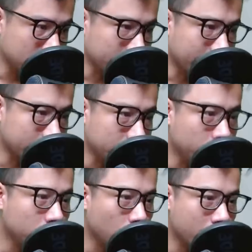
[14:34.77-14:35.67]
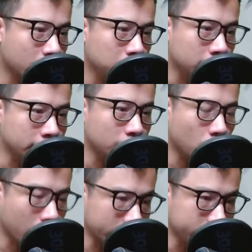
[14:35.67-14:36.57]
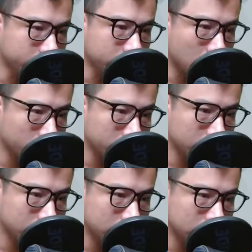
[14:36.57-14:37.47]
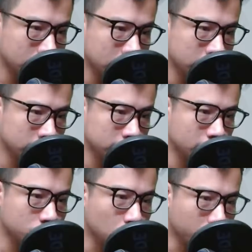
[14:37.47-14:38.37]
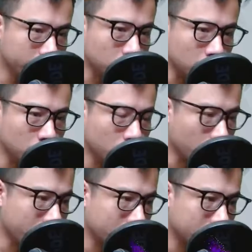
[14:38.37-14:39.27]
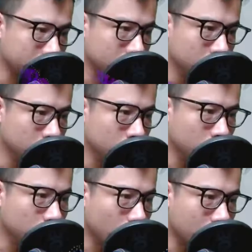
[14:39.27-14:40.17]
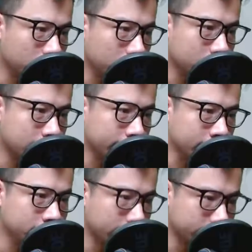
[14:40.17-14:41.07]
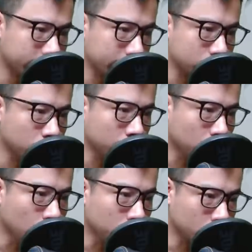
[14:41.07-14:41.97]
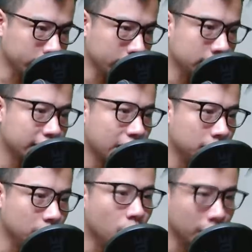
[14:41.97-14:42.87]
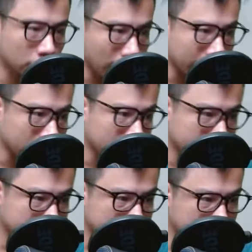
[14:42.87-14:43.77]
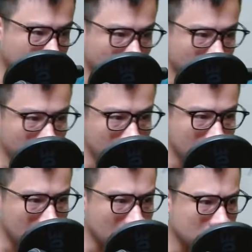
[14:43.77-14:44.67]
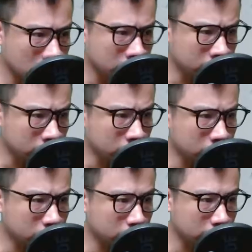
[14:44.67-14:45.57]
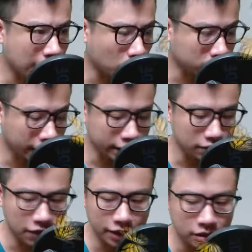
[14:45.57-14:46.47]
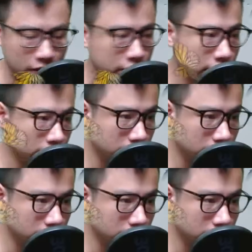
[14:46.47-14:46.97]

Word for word: Lần này thì huyết quang không được hiệu quả như trước đó nữa Sự xung kích của lôi quang Huyết quang phát ra tiếng sẹt sẹt rồi bùm một tiếng tan biến hoàn toàn. Hả? Sao có thể như vậy được?